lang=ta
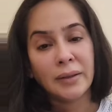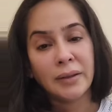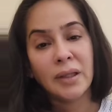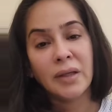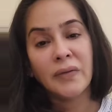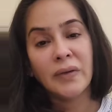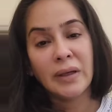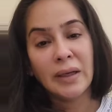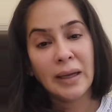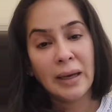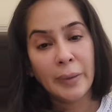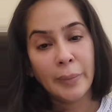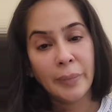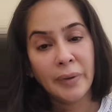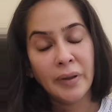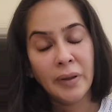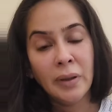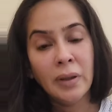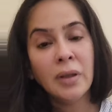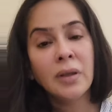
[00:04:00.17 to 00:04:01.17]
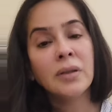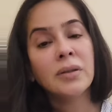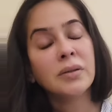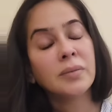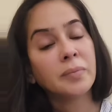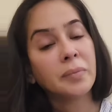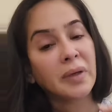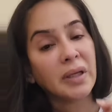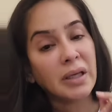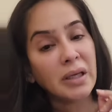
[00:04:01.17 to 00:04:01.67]
நத்திங் வில் ஹேப்பன்
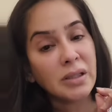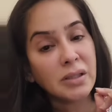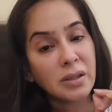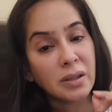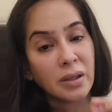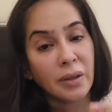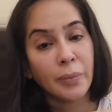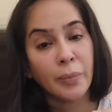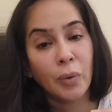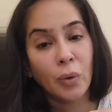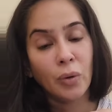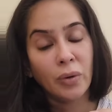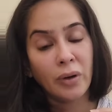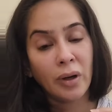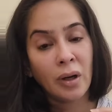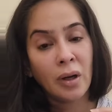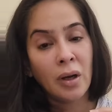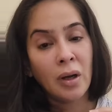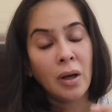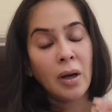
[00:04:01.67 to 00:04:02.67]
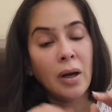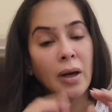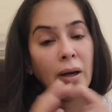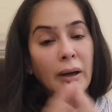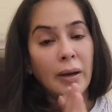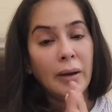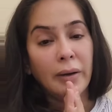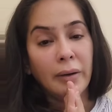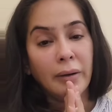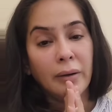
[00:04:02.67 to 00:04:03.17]
ப்ளீஸ் ரிப்போர்ட்
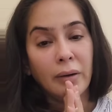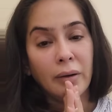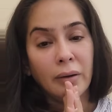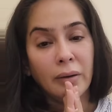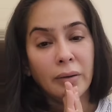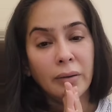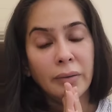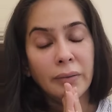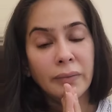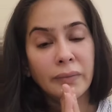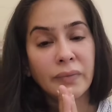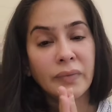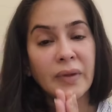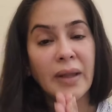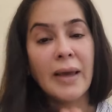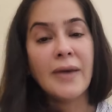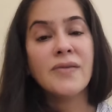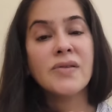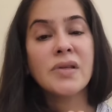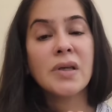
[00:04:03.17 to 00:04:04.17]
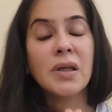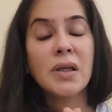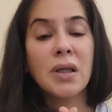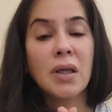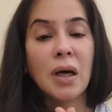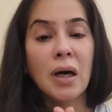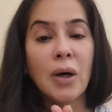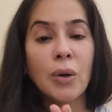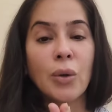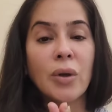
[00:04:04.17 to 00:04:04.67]
அண்ட் தயவுசெய்து
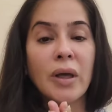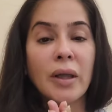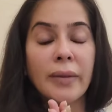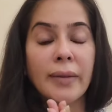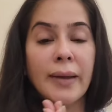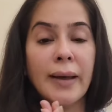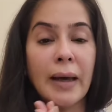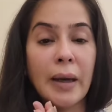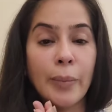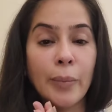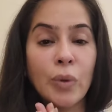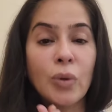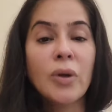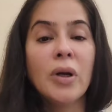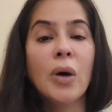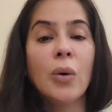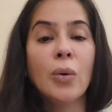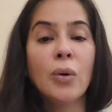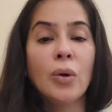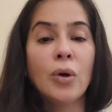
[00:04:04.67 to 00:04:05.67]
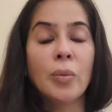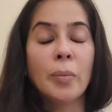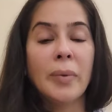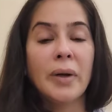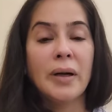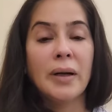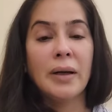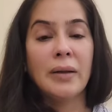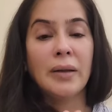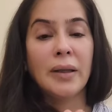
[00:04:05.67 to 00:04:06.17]
யாரும் எந்த ஆப்பும் டவுன்லோட்
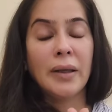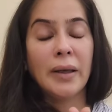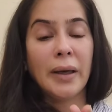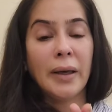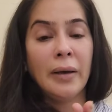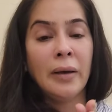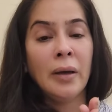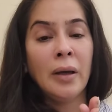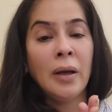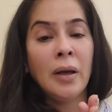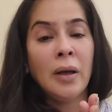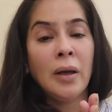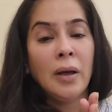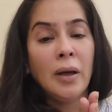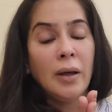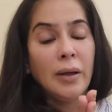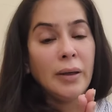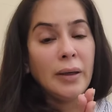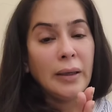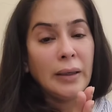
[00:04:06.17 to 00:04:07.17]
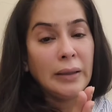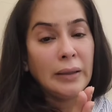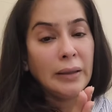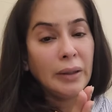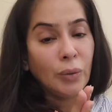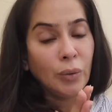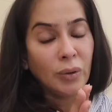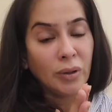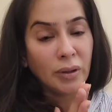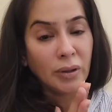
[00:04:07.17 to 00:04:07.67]
பண்ணாதீங்க
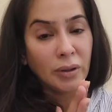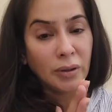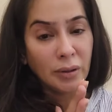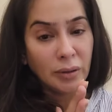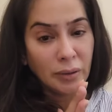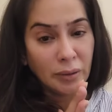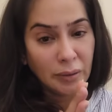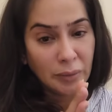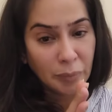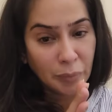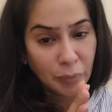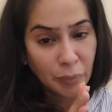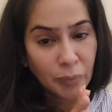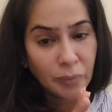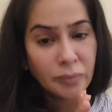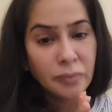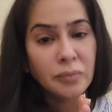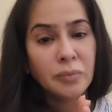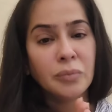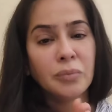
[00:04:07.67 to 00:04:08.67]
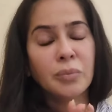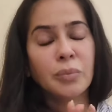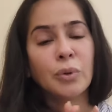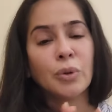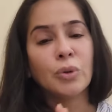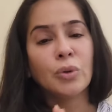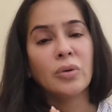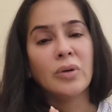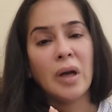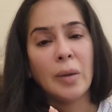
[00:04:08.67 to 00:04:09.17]
எந்த ஒரு
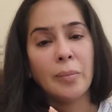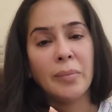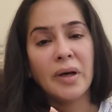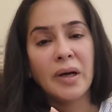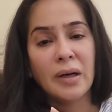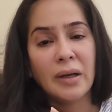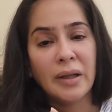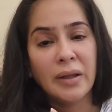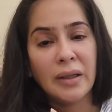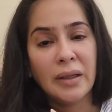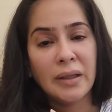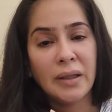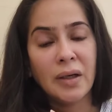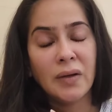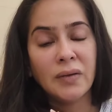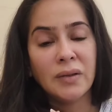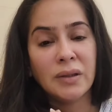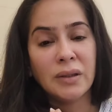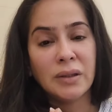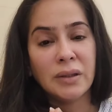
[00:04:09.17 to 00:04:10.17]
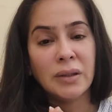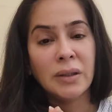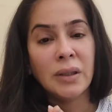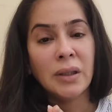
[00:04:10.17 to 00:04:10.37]
புது நம்பர்லேருந்து அதாவது